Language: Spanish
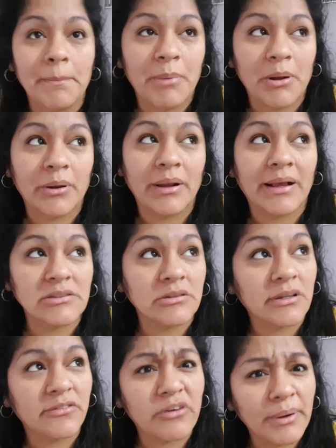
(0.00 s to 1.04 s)
Pero en el
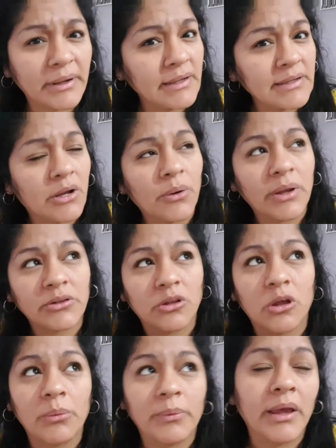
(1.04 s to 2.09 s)
caso de fábricas creo que
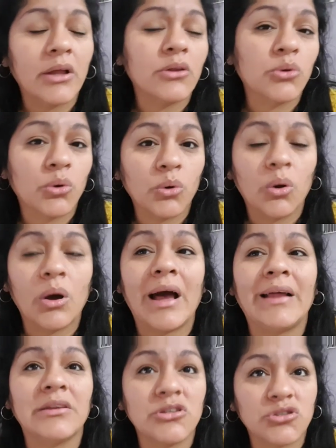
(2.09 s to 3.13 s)
todavía no
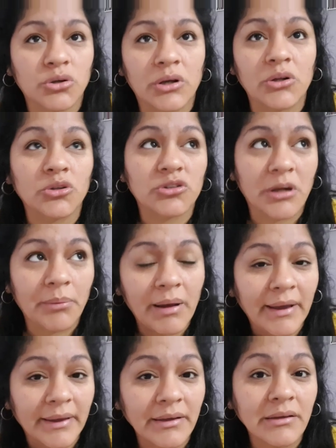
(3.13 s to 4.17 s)
han dicho que no
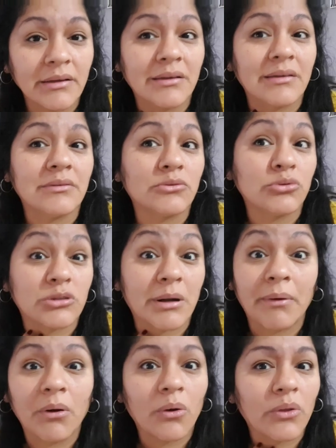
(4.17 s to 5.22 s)
trabajen. En su
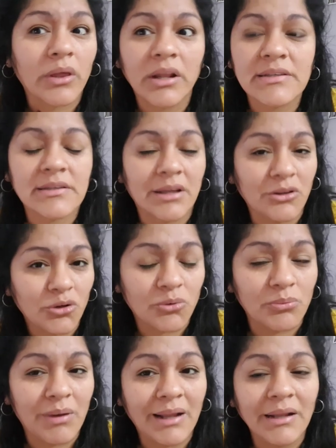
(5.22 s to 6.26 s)
trabajo de él está
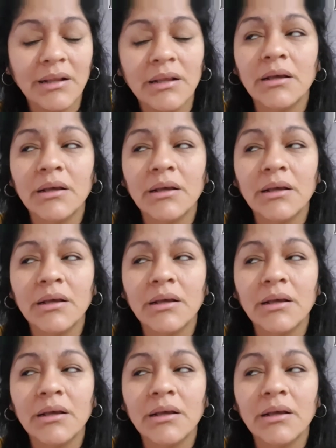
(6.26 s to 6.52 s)
normal.